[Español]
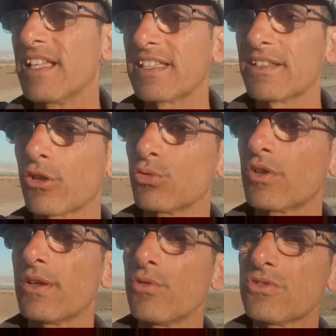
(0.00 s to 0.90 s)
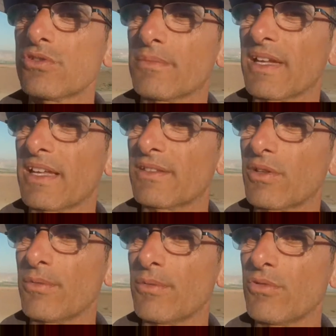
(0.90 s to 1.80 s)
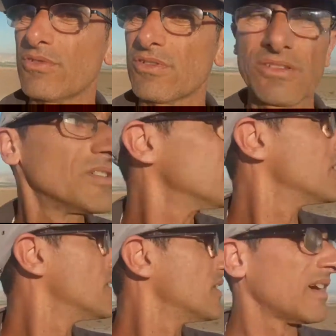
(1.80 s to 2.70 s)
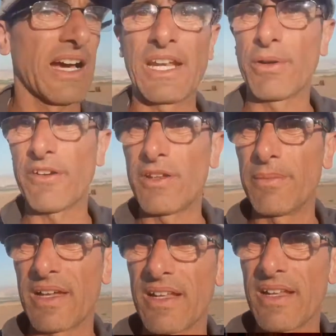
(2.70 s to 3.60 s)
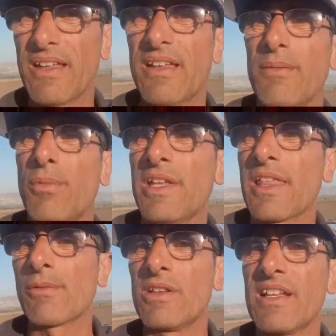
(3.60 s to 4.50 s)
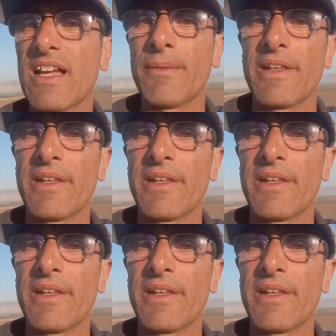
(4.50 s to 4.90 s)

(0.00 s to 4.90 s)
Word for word: es un kibutz, ven que es un kibutz. Ahora voy a filmar, voy a dar vuelta a la cámara.